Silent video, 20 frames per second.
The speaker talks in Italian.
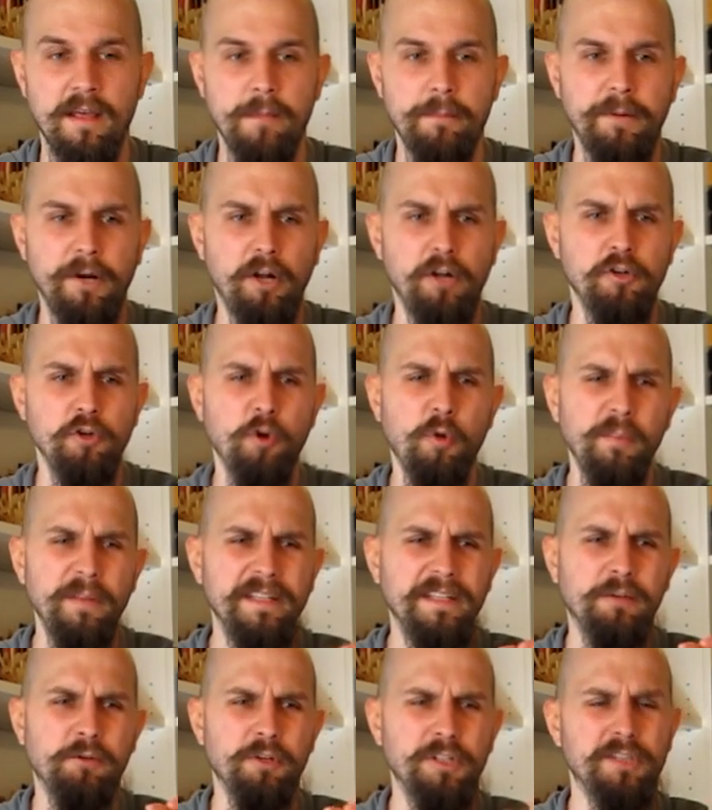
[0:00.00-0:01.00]
Però il nome
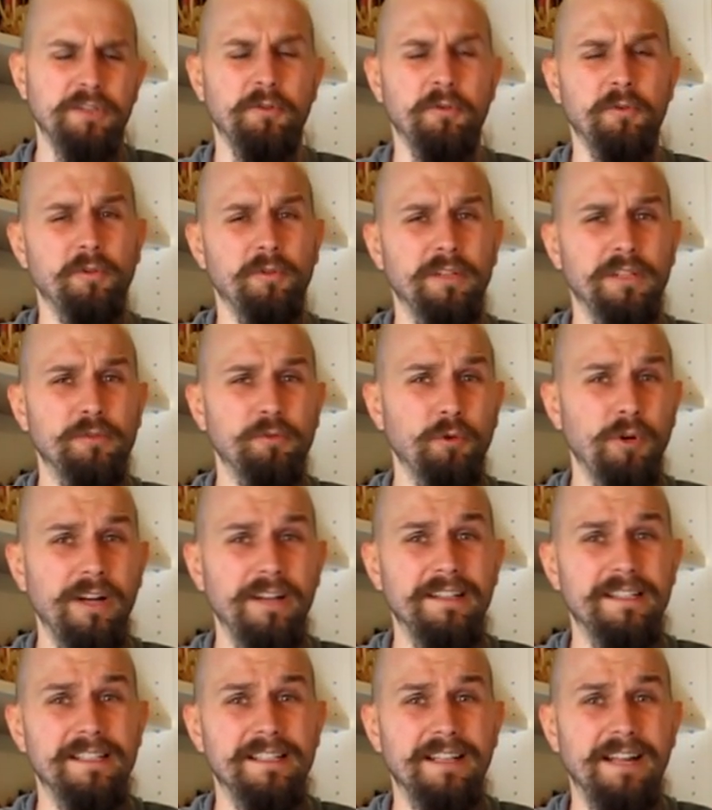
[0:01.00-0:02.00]
di questo
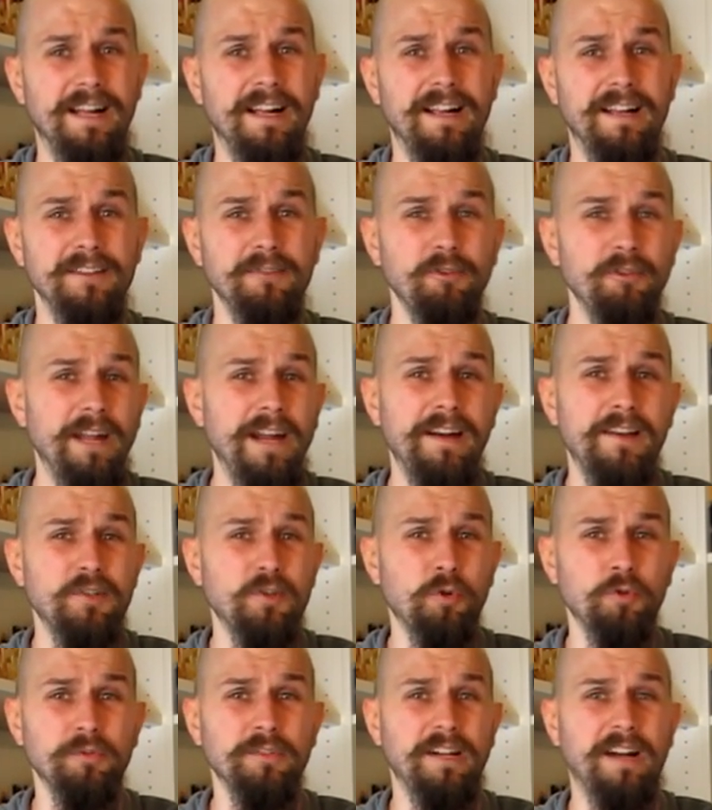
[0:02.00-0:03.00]
naturalista non è
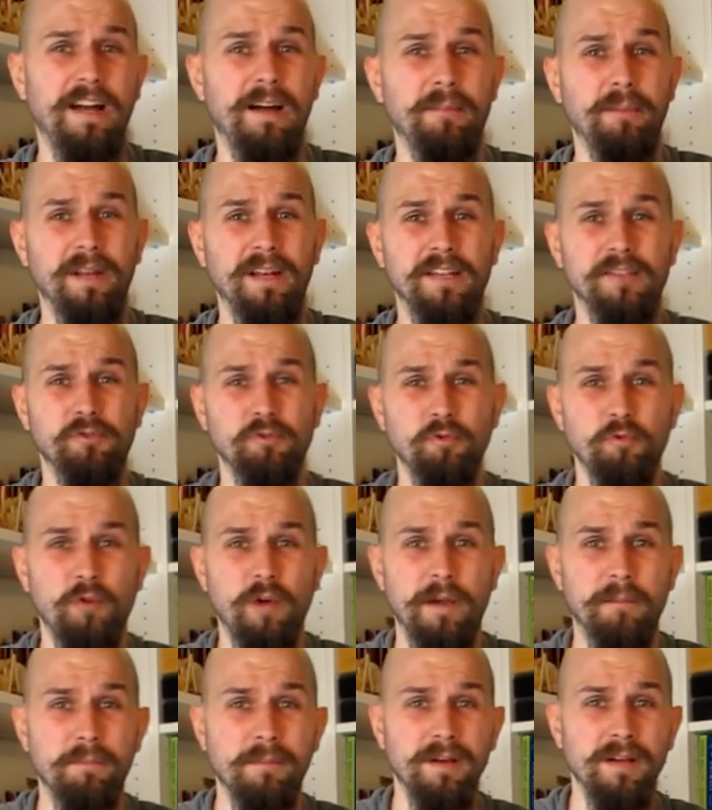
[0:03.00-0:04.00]
riscontrabile sul
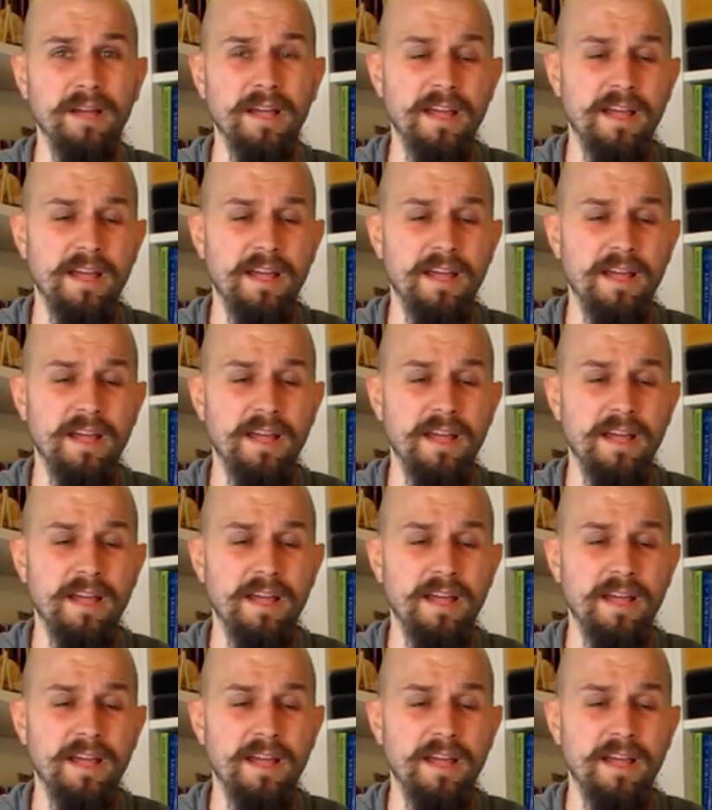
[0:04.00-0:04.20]
web.